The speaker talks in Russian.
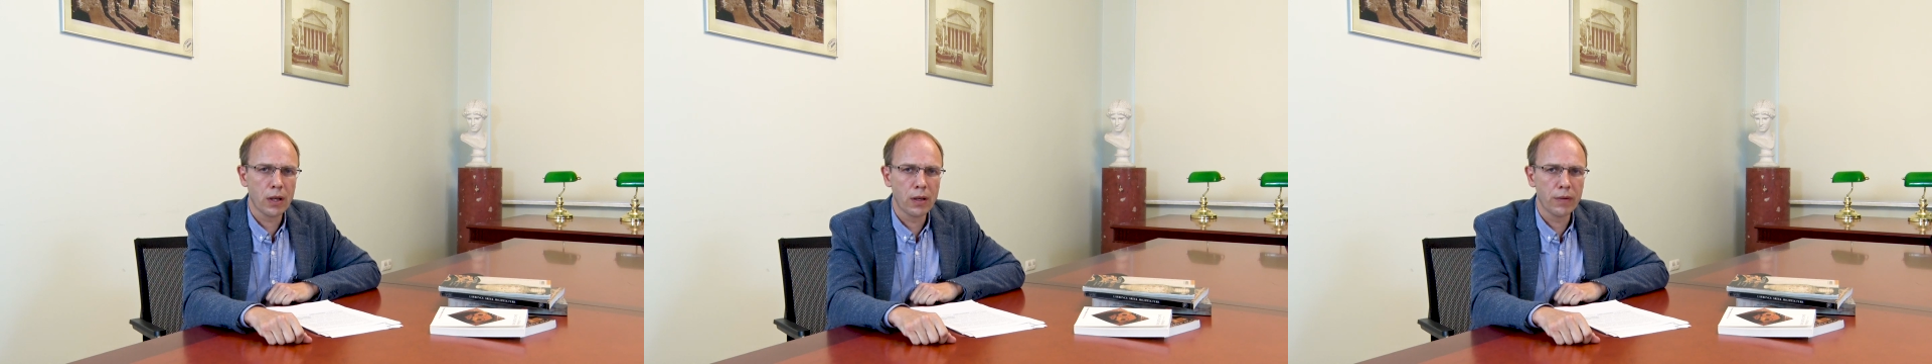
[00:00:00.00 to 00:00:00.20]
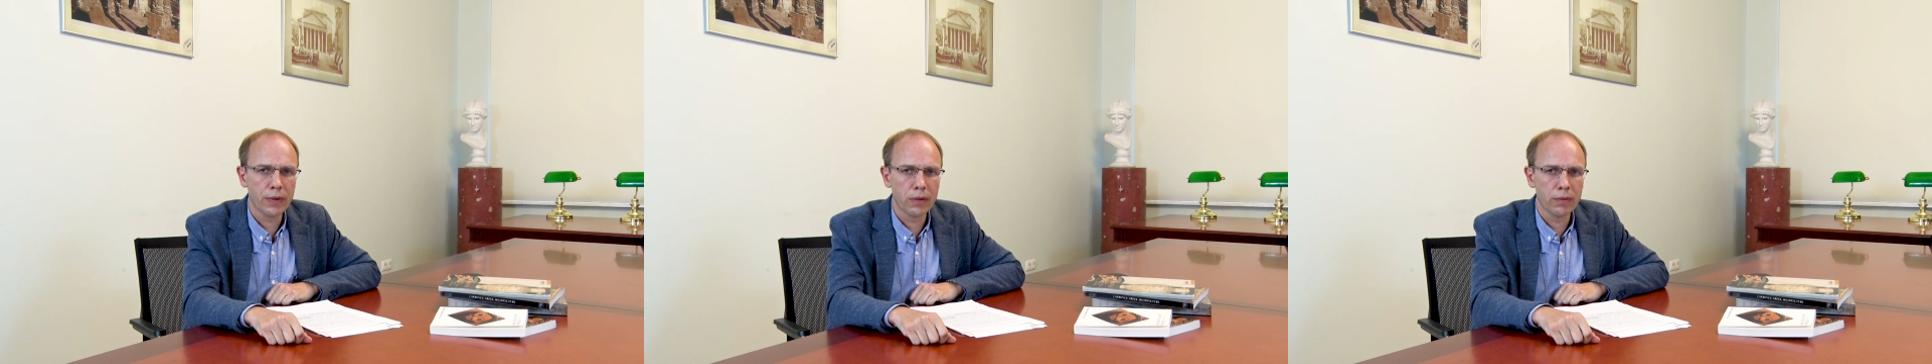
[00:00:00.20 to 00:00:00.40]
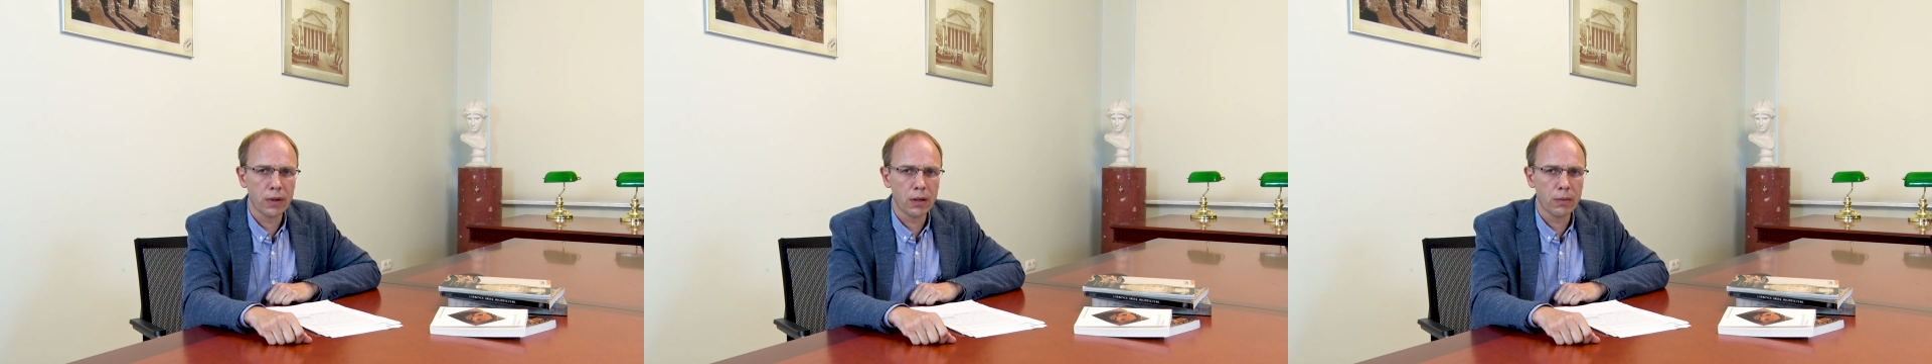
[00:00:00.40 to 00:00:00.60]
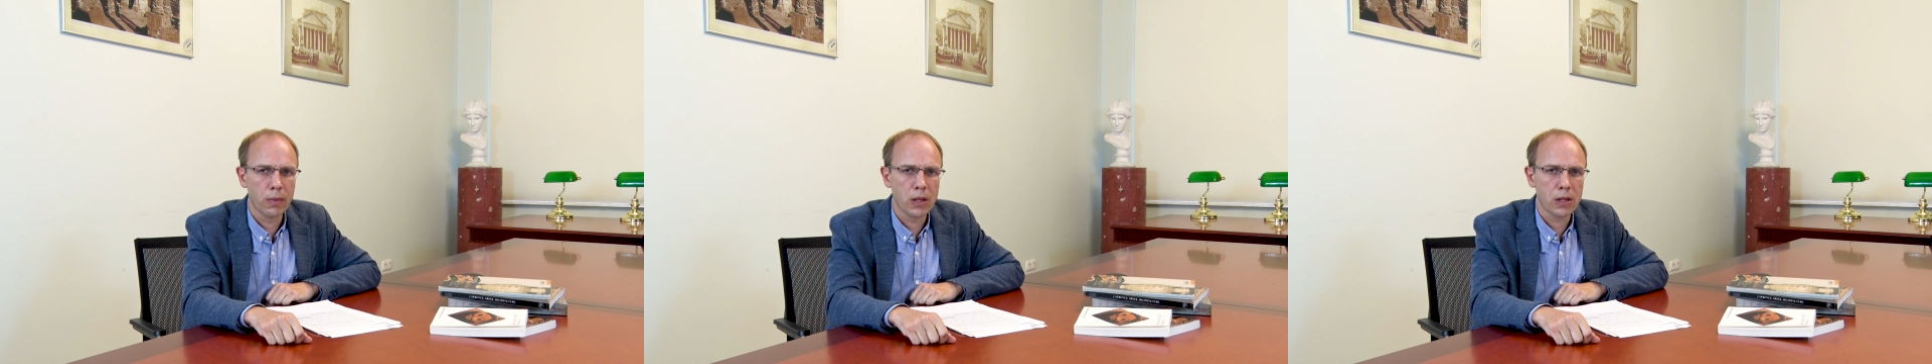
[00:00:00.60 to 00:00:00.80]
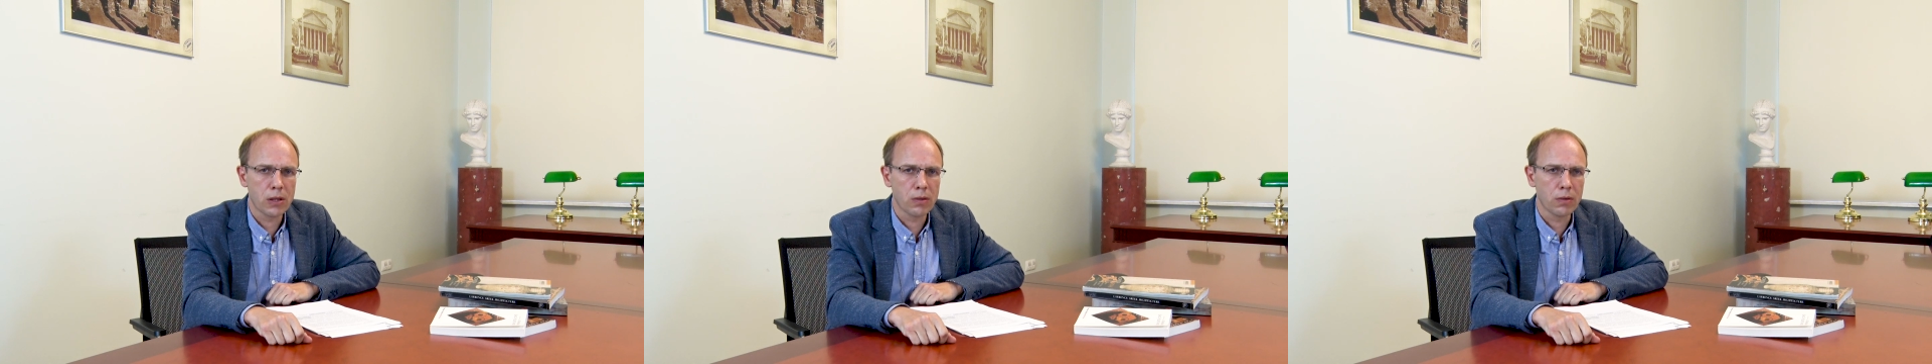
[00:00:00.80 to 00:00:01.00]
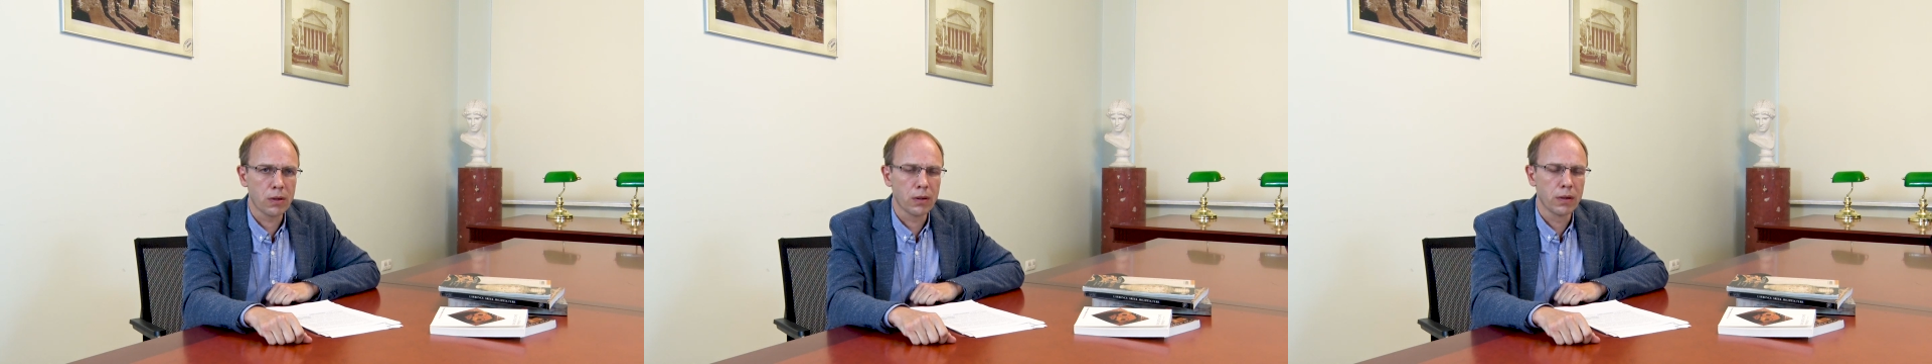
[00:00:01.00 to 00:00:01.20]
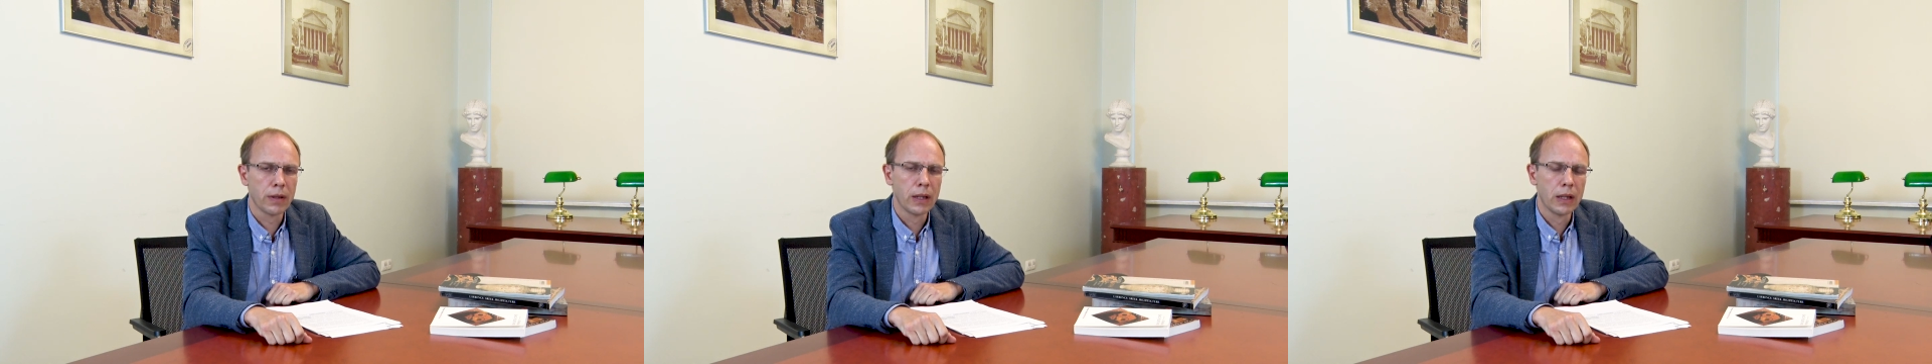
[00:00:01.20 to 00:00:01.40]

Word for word: оливковое масло,